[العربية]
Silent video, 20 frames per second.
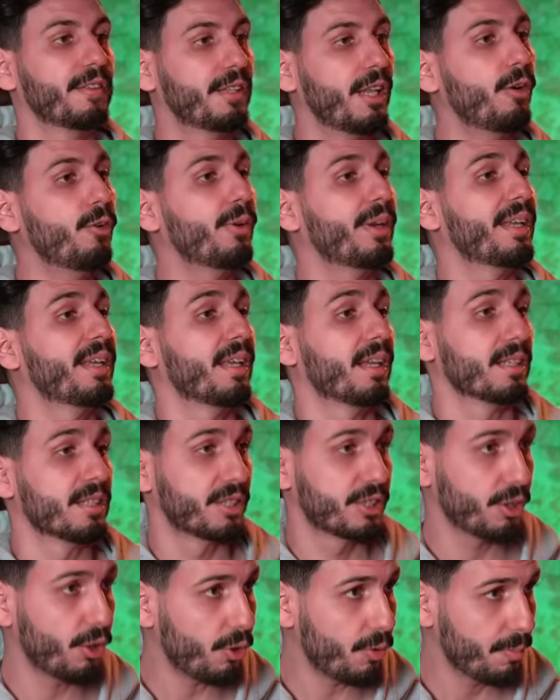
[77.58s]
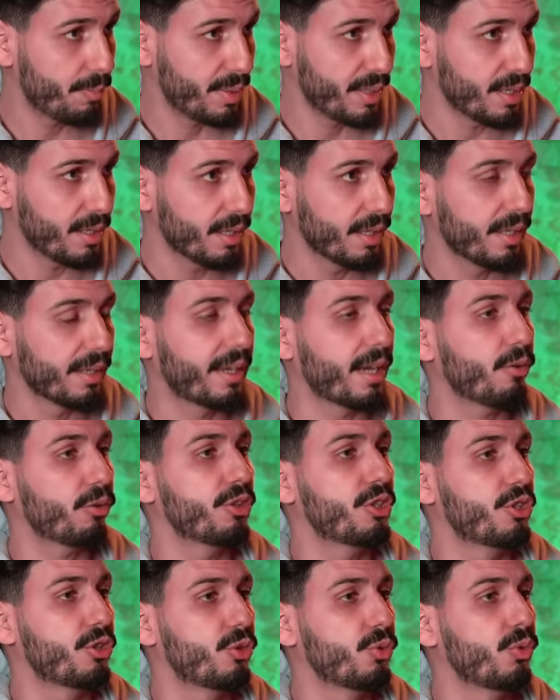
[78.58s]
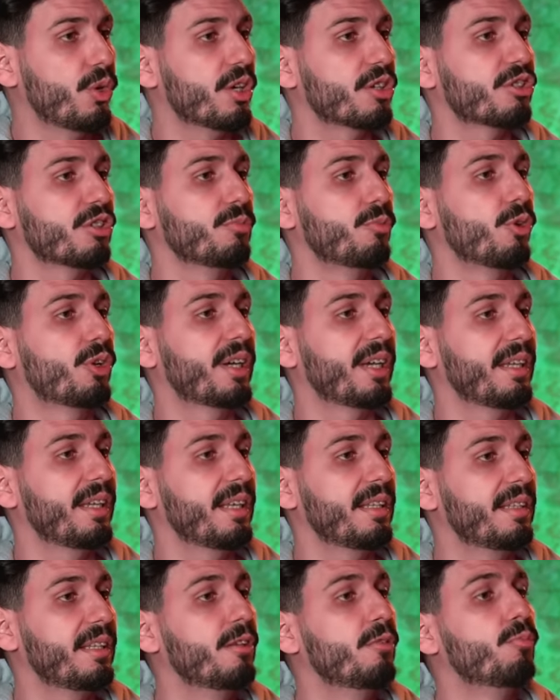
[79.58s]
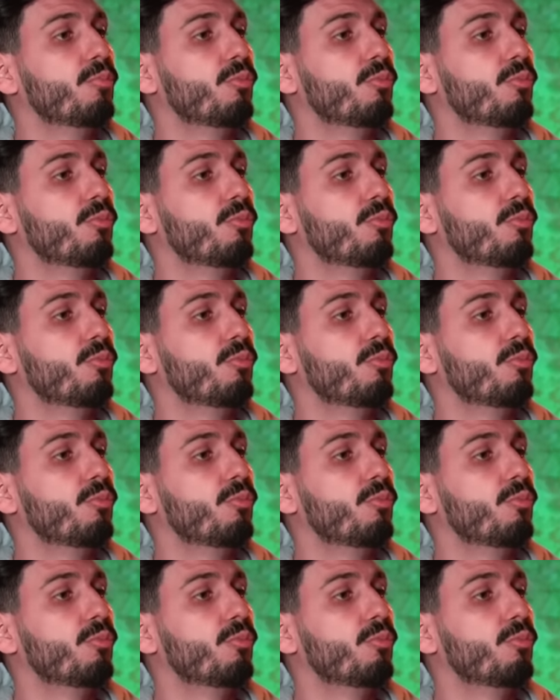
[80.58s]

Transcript: الدوري الزومبي كاين واحد الجوار سمو كينيدي